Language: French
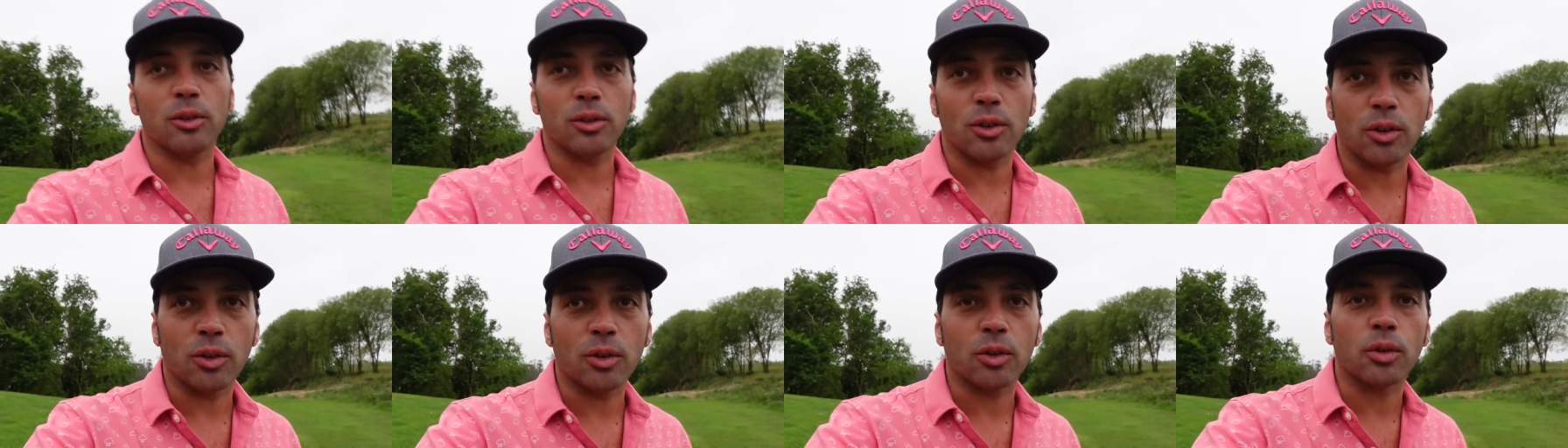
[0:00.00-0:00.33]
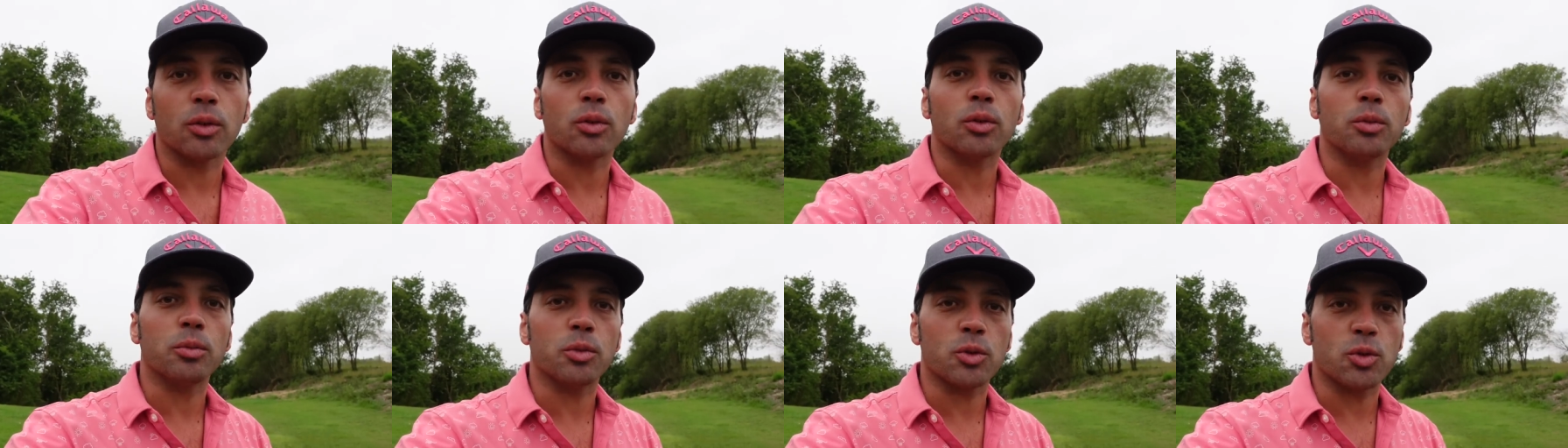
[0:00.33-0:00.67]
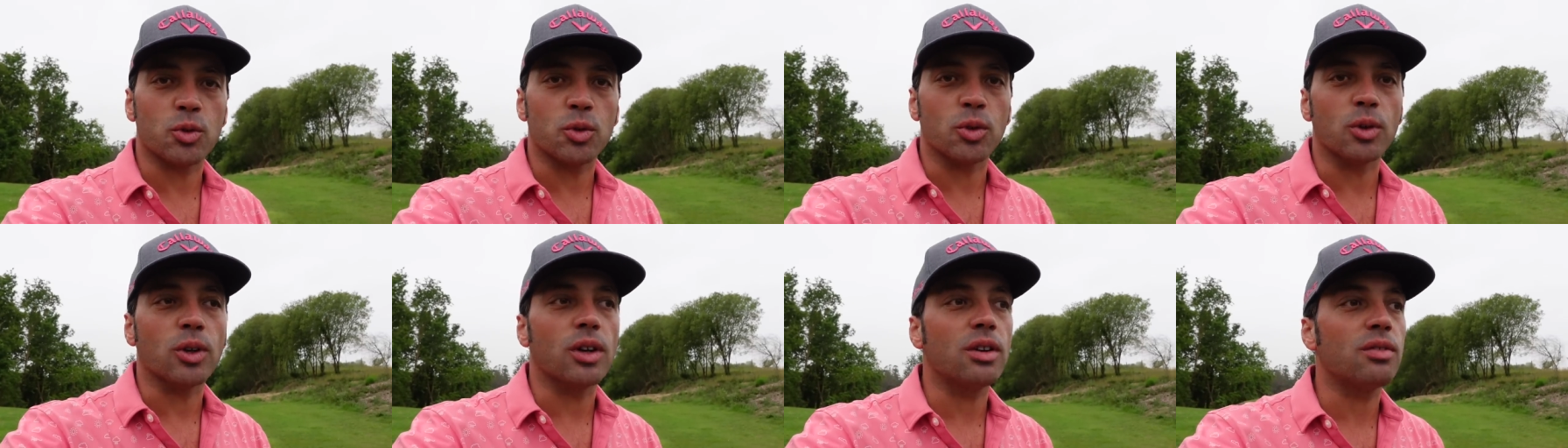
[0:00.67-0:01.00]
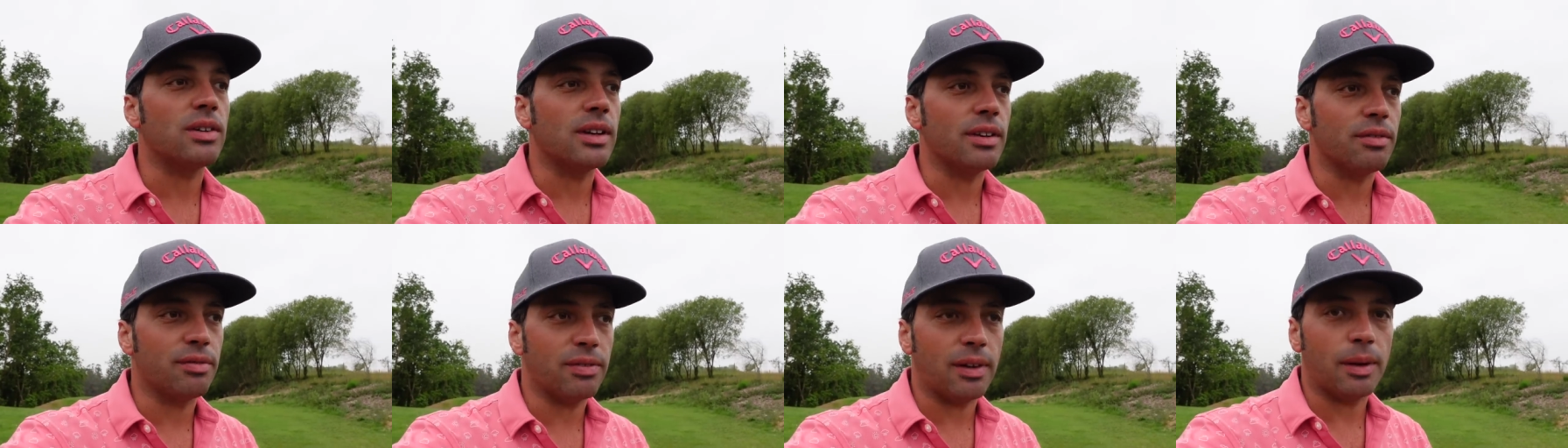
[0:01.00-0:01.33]
le temps que tout le monde joue au golf.
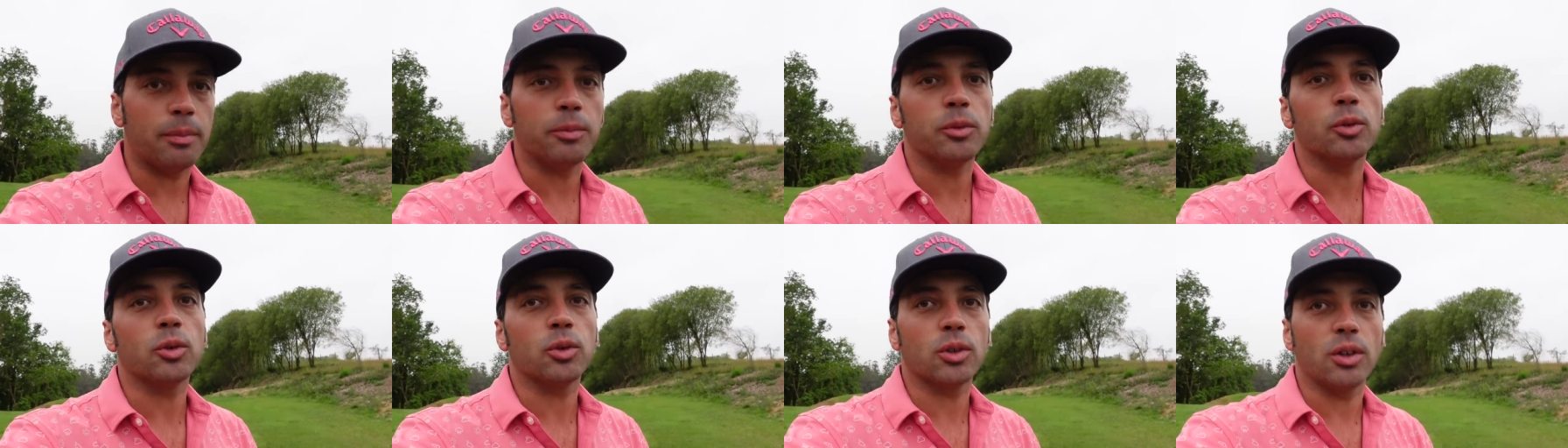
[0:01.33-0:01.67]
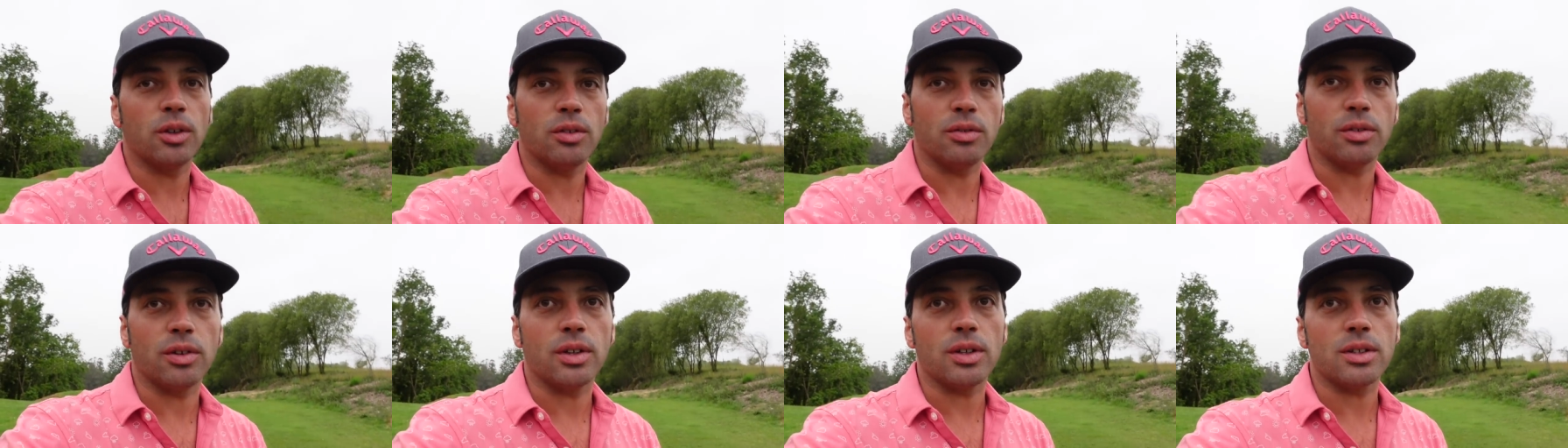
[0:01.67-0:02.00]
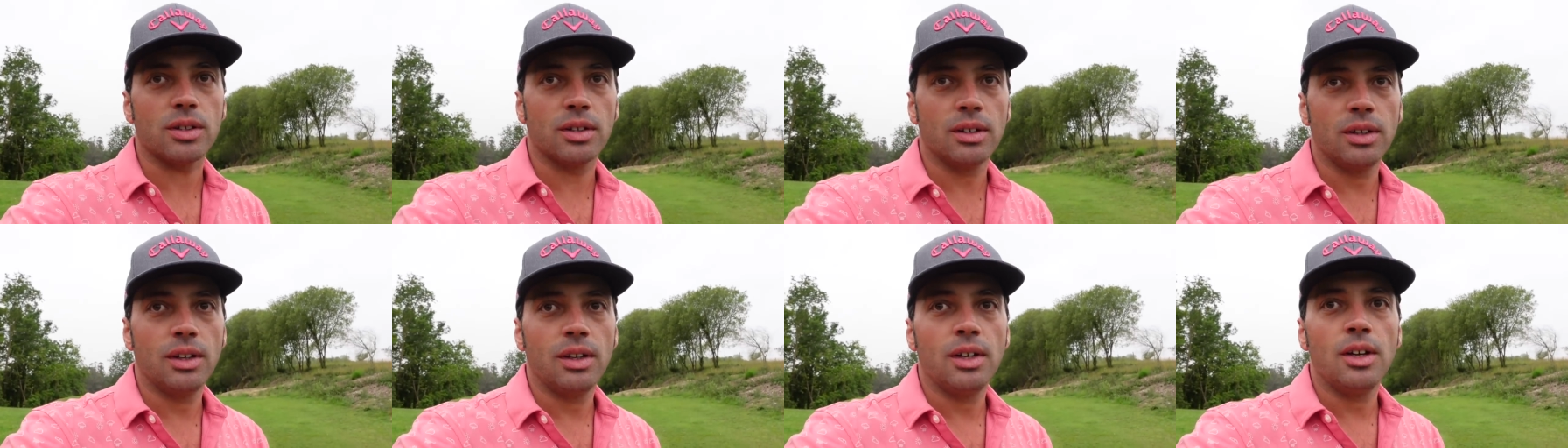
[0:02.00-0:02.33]
Les femmes non golfeuses